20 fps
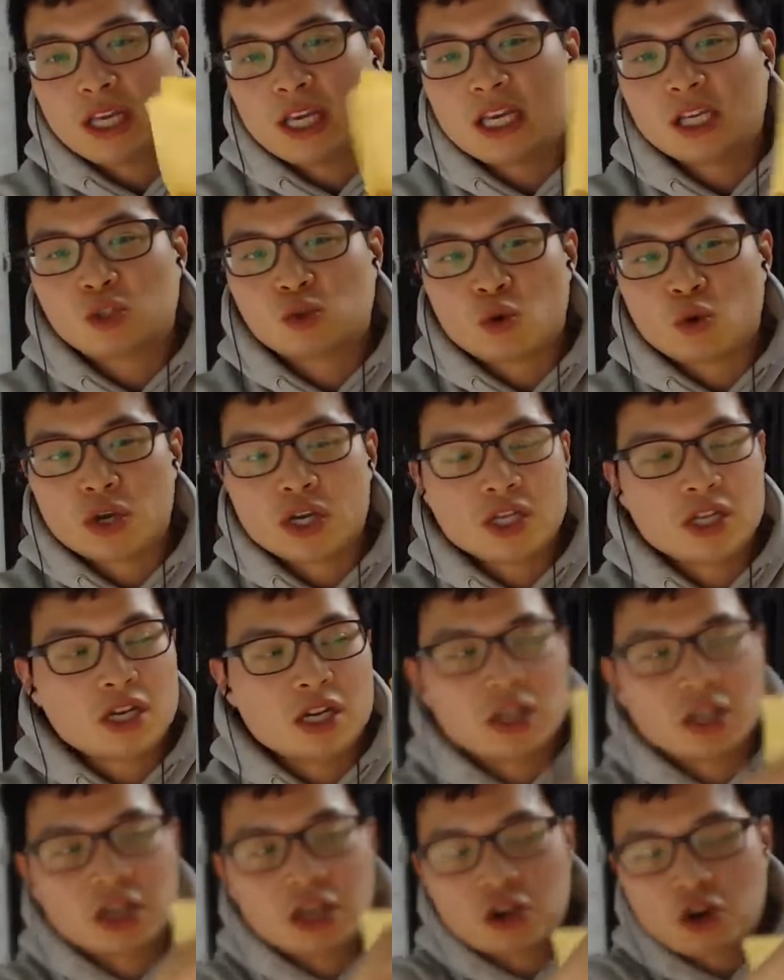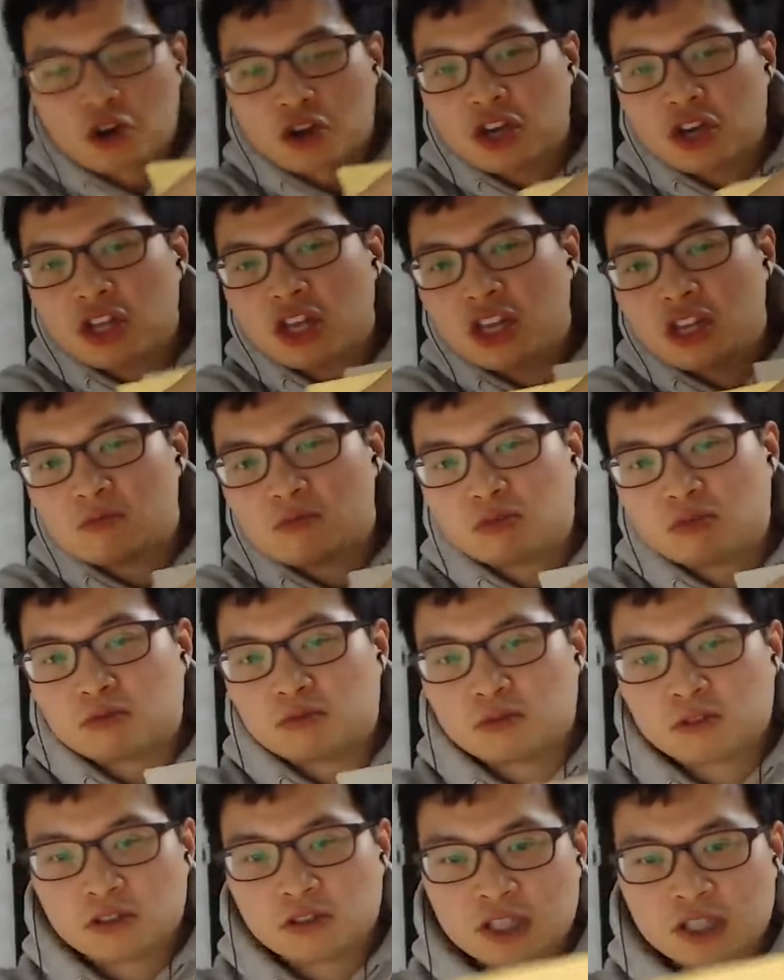이 종이들이 이렇게 연결되어 있는
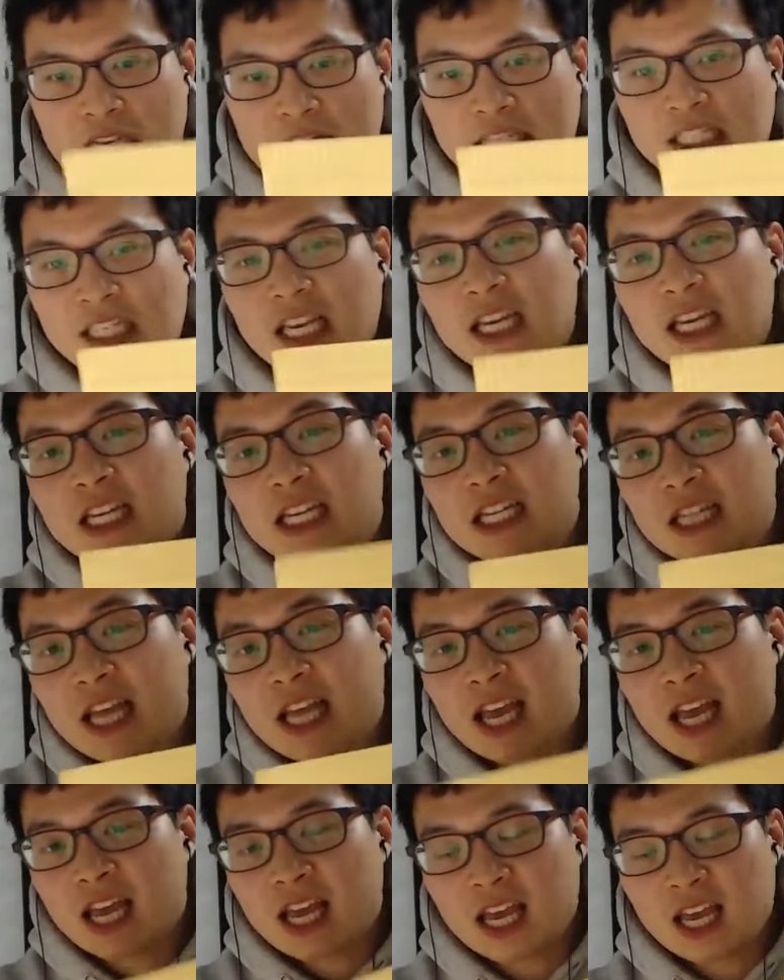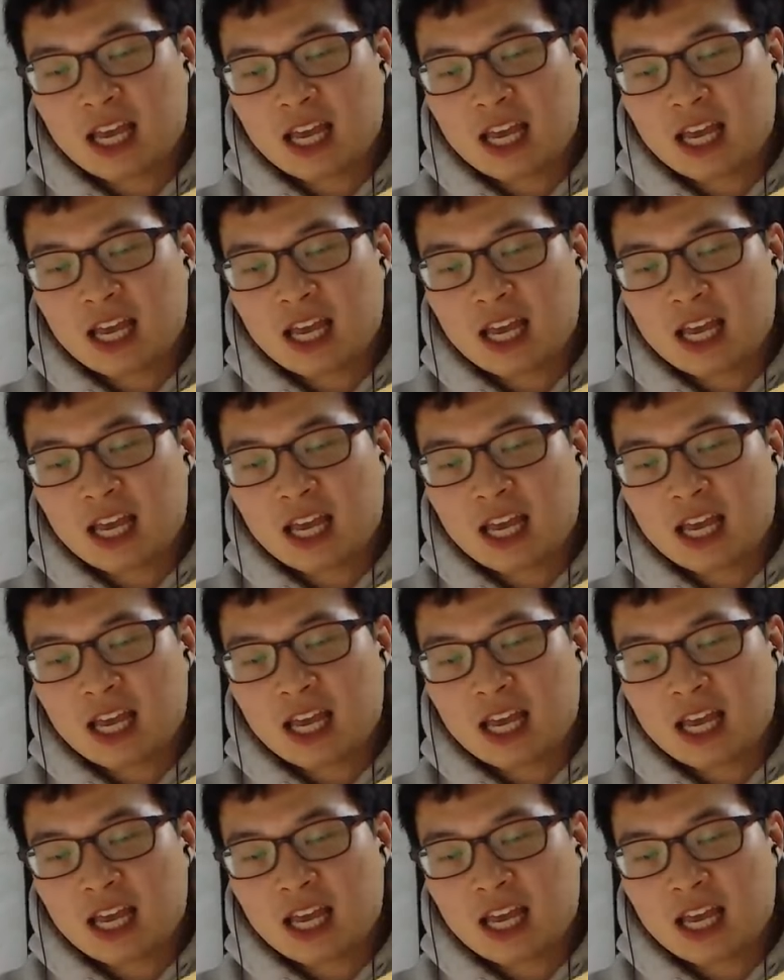부분, 이 체인인데,